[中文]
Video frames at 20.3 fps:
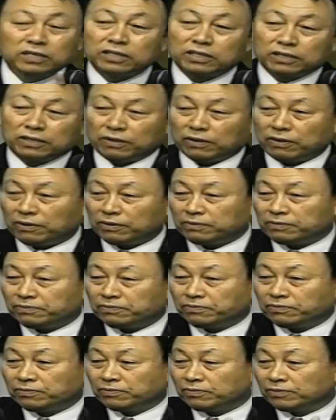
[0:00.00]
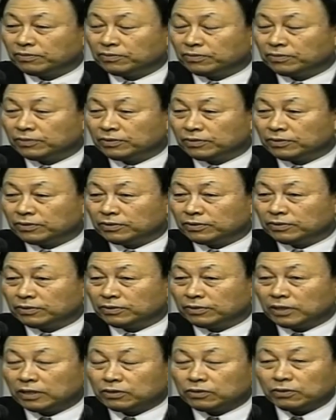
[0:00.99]
上帝的话语，
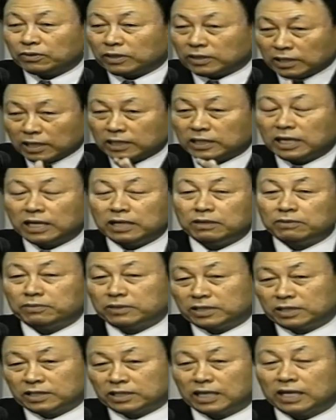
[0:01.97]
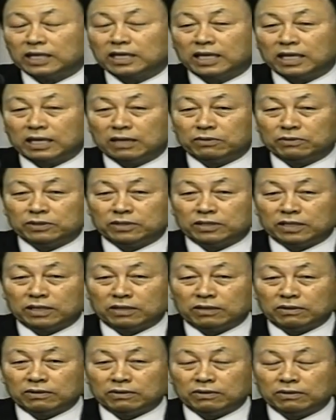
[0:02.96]
我听着不像蜂蜜一样甘
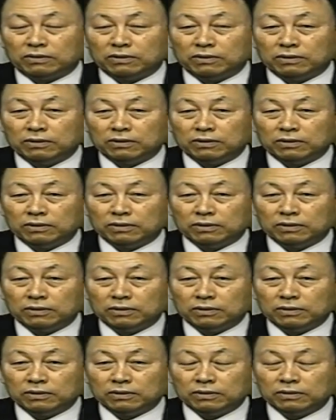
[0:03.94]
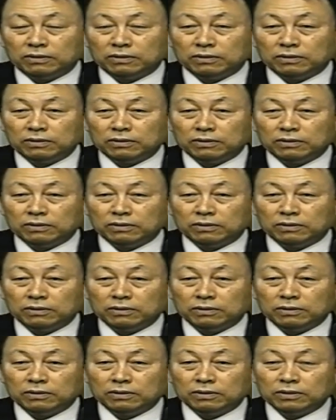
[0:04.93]
甜的时候，说明我已经生病了，我
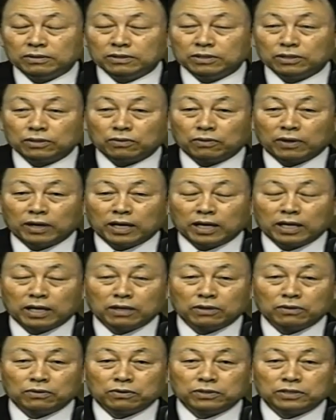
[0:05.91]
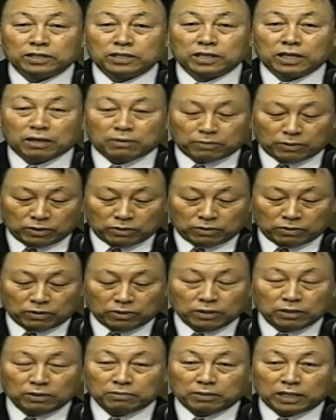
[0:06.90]
内心被魔鬼
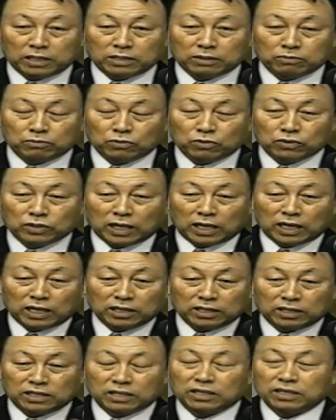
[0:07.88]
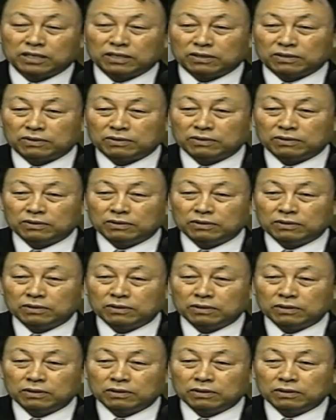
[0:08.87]
被魔鬼给撬去了。
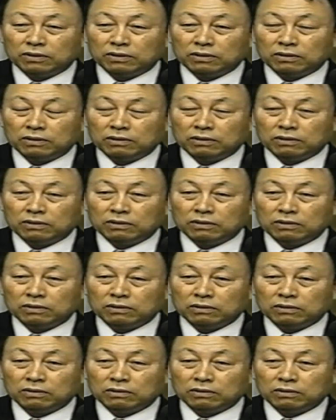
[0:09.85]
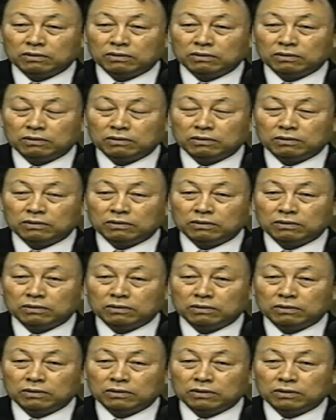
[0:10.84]
不足的仆人，我朴牧师悔改一
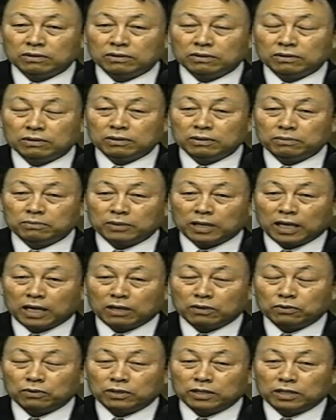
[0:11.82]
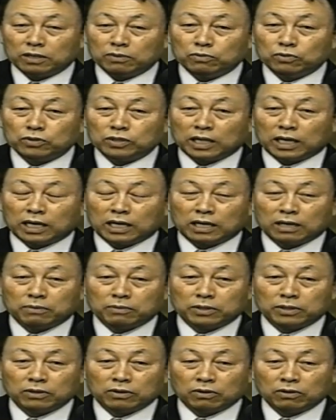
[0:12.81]
欠缺了，也不爱默想上帝的话
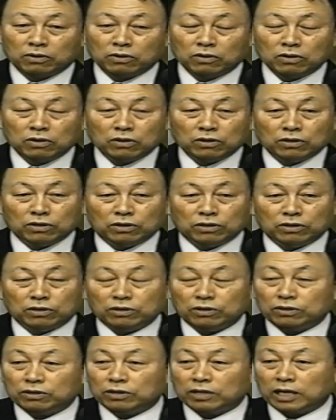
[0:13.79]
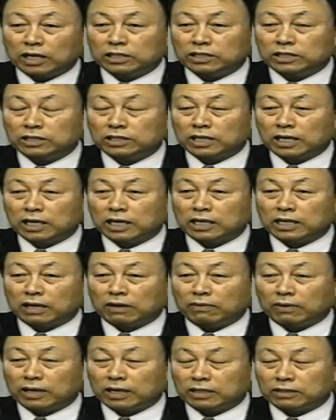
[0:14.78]
语。我也不爱来
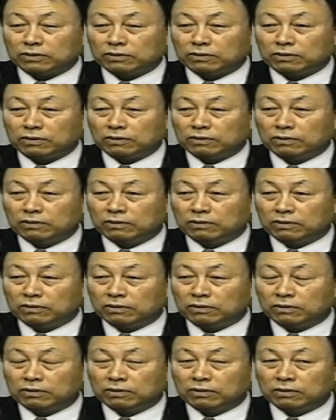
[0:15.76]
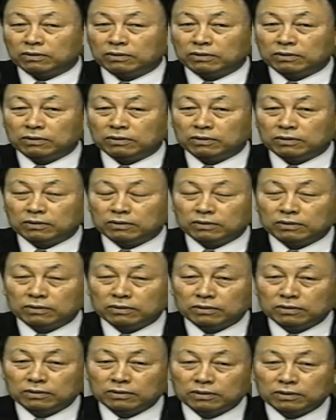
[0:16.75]
到主面前，这时候
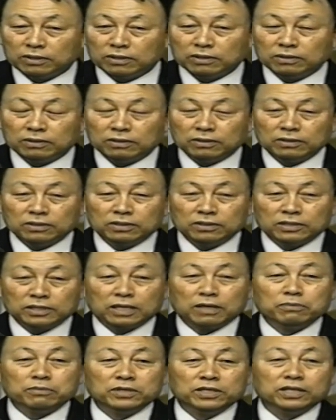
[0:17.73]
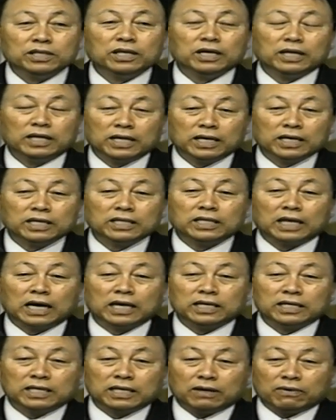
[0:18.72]
呢，就开始有罪恶不断的涌出
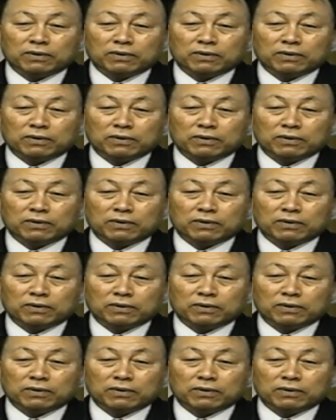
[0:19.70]
来。